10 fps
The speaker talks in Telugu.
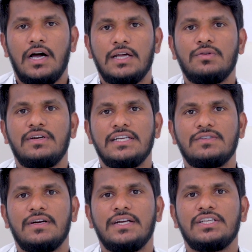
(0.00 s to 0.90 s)

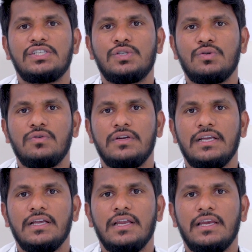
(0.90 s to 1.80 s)
ఆథోటిక్స్ వంటి
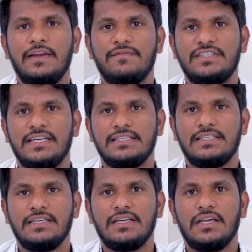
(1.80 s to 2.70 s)
షూని లిఫ్ట్
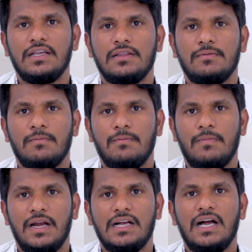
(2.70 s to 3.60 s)
చేసి
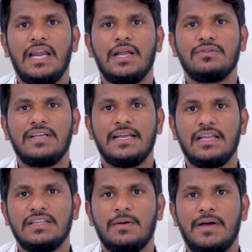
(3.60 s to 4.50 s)
మన కాళ్ళకు
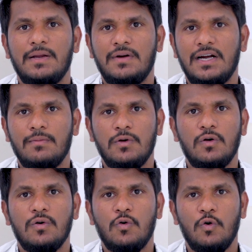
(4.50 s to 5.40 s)
తగినంత
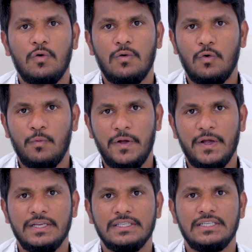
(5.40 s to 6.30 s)
పరిమాణంలో
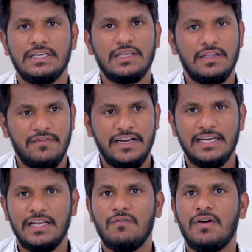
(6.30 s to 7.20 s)
ఉపయోగించి
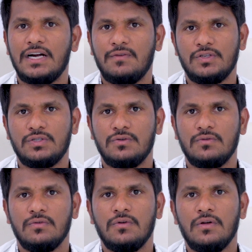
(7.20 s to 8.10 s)
వీటిని వాడవచ్చును
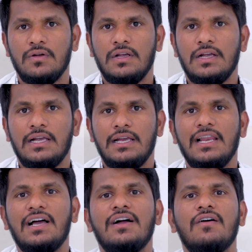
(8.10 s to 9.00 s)

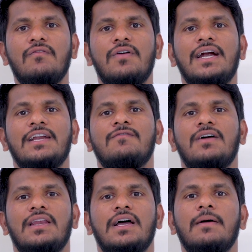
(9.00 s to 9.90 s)
ఇలా వాడడం
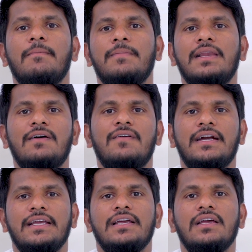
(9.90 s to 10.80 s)
వల్ల
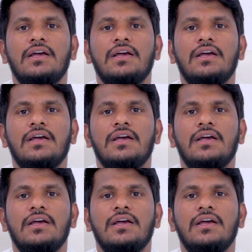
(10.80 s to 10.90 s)
పిల్లవాడి